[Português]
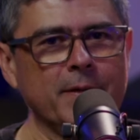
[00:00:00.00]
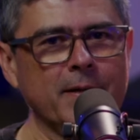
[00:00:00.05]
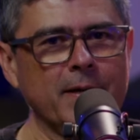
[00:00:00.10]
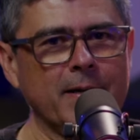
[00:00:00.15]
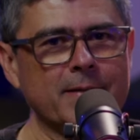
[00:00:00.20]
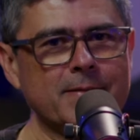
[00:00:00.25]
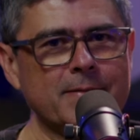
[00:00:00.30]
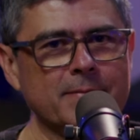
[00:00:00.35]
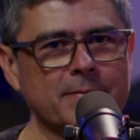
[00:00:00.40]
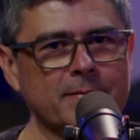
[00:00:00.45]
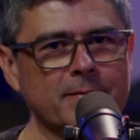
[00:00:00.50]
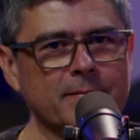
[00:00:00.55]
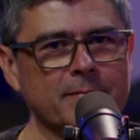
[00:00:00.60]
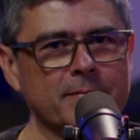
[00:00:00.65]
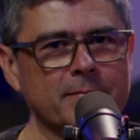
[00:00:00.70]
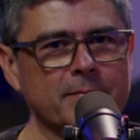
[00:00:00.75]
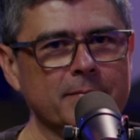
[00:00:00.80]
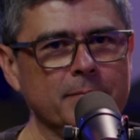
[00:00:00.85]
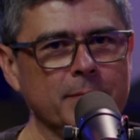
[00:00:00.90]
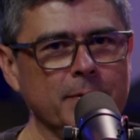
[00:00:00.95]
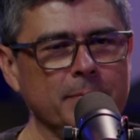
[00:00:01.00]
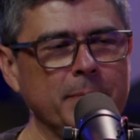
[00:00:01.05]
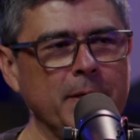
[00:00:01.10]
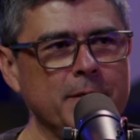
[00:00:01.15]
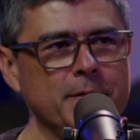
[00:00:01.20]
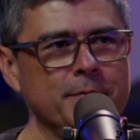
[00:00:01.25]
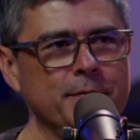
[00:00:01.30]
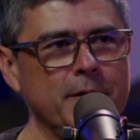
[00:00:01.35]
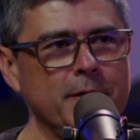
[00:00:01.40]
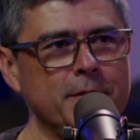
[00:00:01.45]
engraçadas,
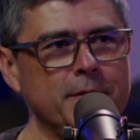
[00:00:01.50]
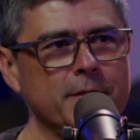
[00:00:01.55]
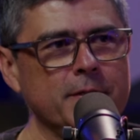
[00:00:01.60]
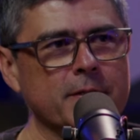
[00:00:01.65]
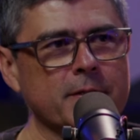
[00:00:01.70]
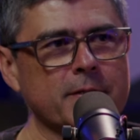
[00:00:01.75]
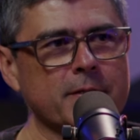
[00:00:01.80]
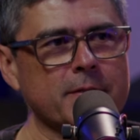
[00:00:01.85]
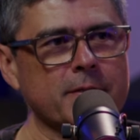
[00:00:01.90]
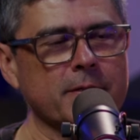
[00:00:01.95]
bem divertidas. As coisas